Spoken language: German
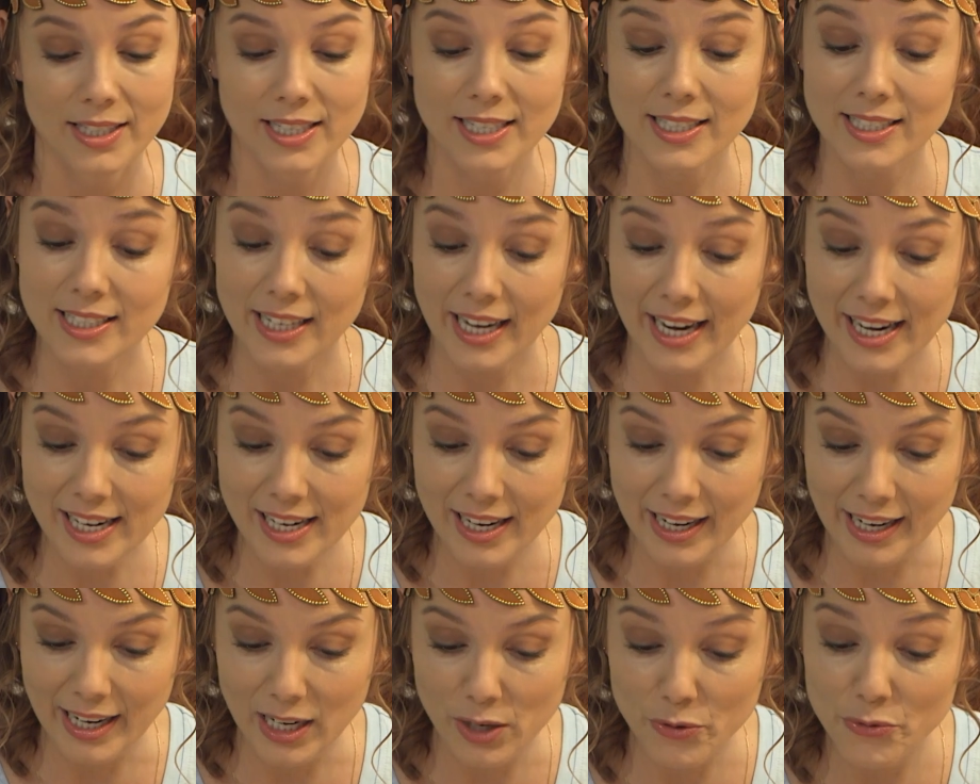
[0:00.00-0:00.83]
Die
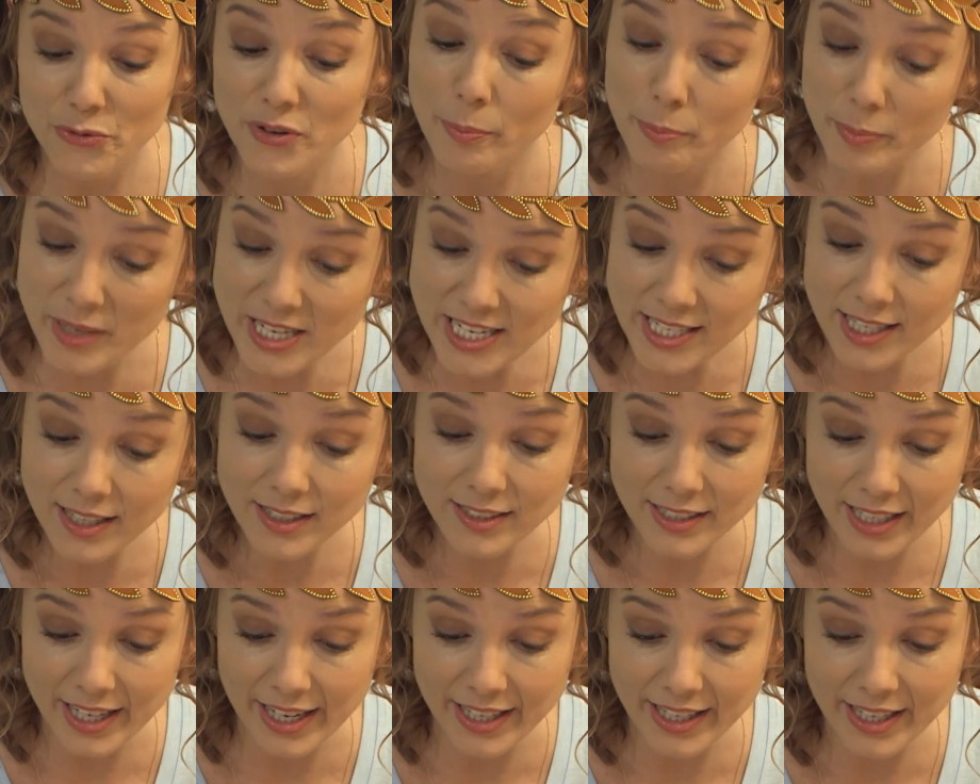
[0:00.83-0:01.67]
Trainerin
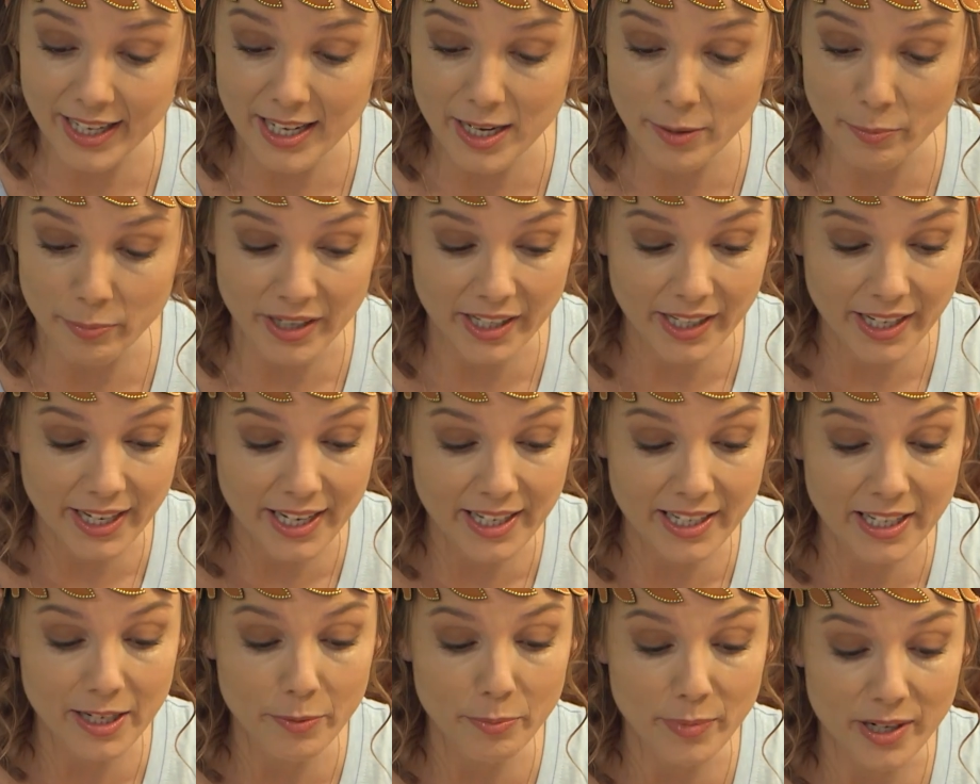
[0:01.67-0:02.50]
verbietet Kiki im
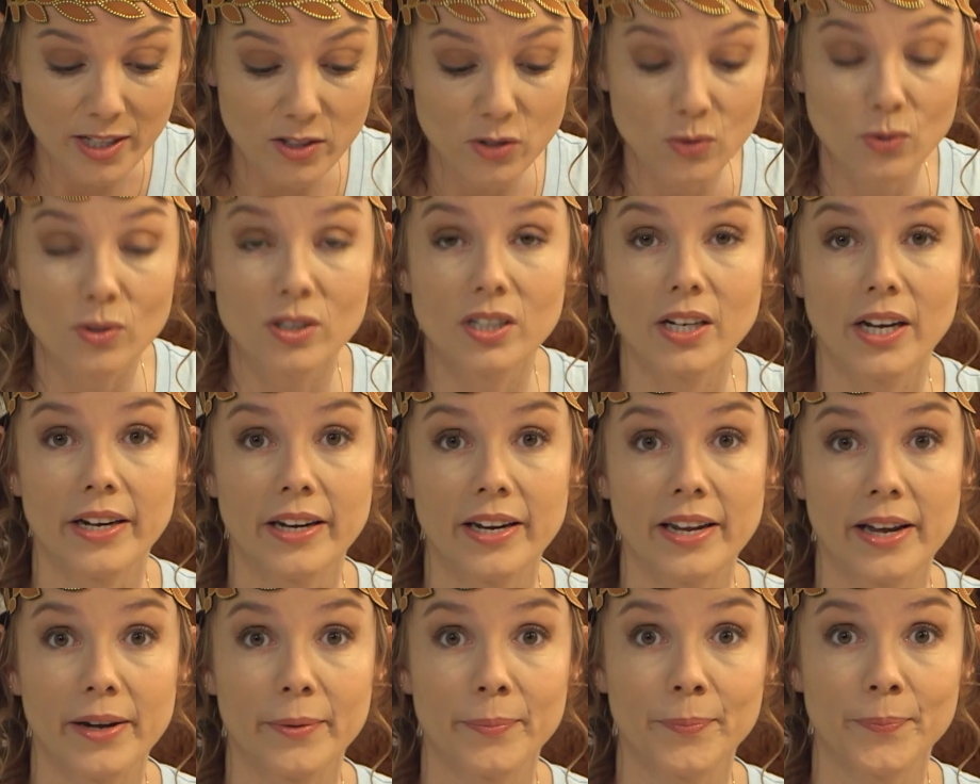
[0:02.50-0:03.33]
Bikini
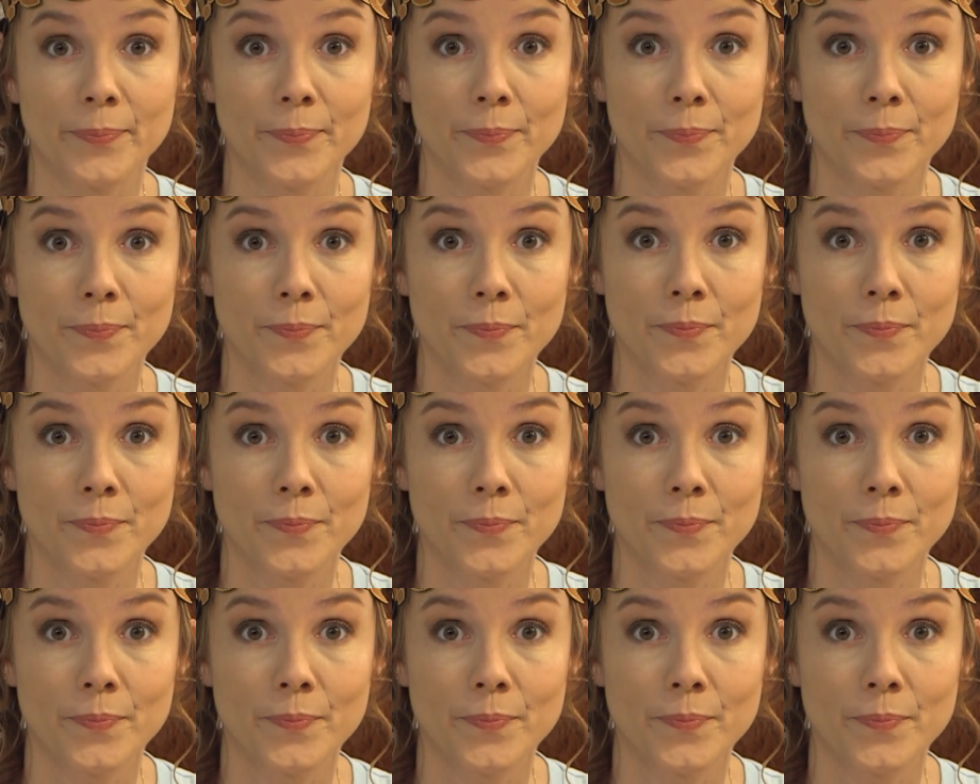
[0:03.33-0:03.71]
mitzutrainieren.